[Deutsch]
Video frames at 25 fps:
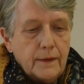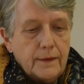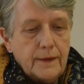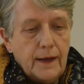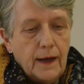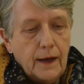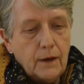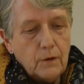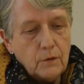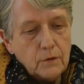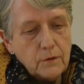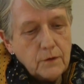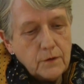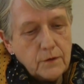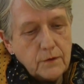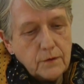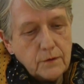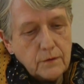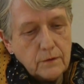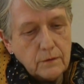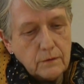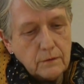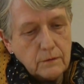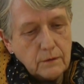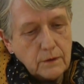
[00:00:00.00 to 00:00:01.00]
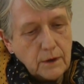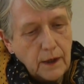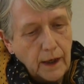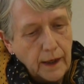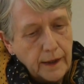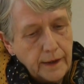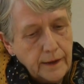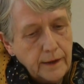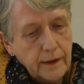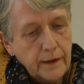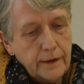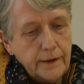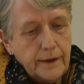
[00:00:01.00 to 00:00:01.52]
Da uns
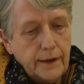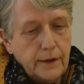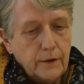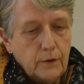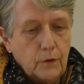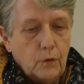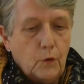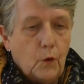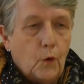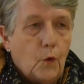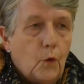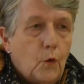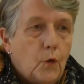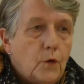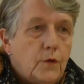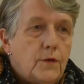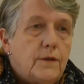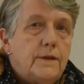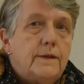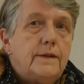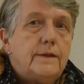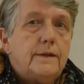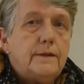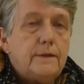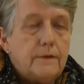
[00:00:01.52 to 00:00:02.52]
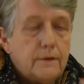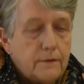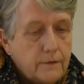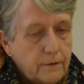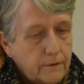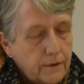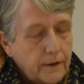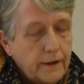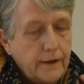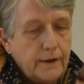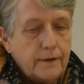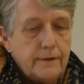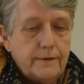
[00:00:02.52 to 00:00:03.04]
keiner der großen
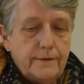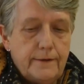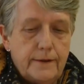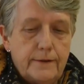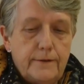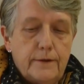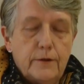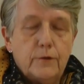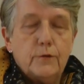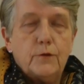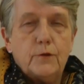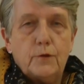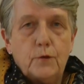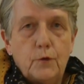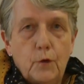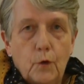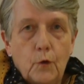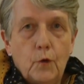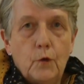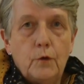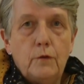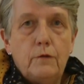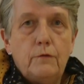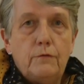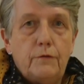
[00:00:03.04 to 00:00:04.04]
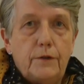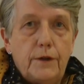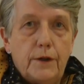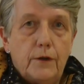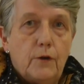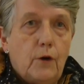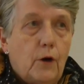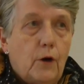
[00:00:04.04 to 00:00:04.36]
Institutionen wie